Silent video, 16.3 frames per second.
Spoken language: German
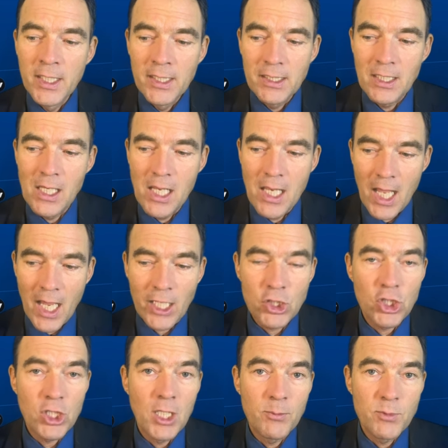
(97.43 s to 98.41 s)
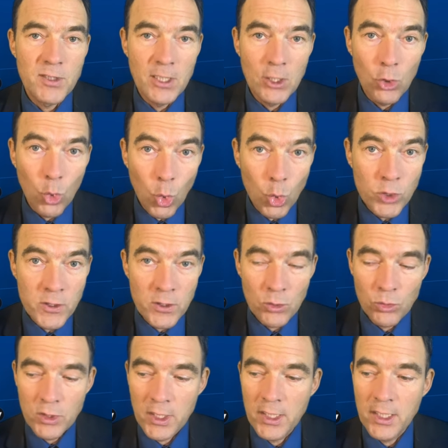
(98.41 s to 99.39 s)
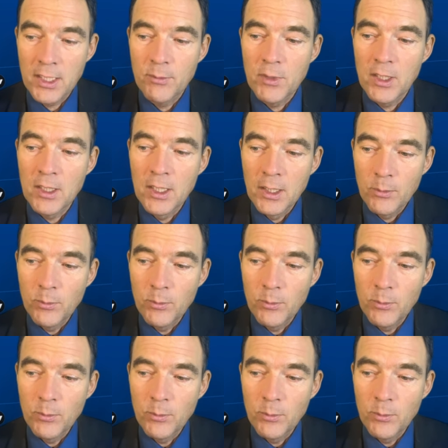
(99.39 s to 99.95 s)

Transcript: die Large Caps, die großen Unternehmen,